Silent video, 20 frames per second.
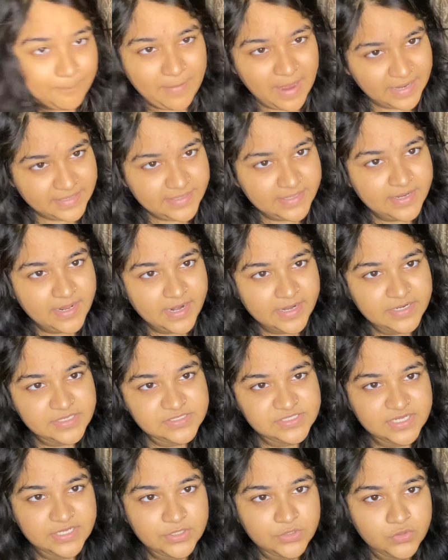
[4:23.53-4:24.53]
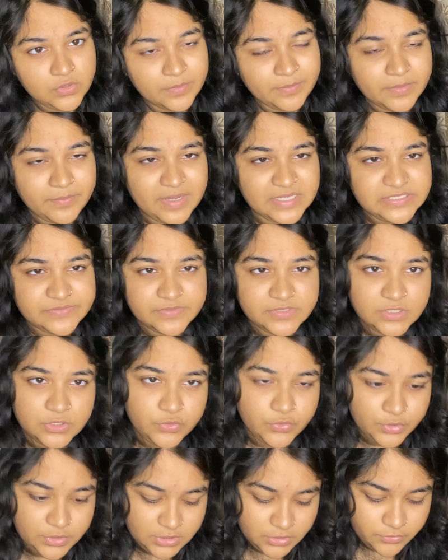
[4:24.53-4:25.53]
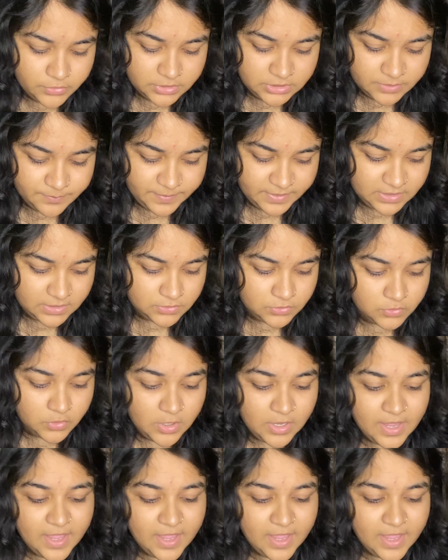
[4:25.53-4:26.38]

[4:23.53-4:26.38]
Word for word: মাটির হাড়ি যেহেতু আমার মাঝে মাঝে ধুইতে হইতে পারে তো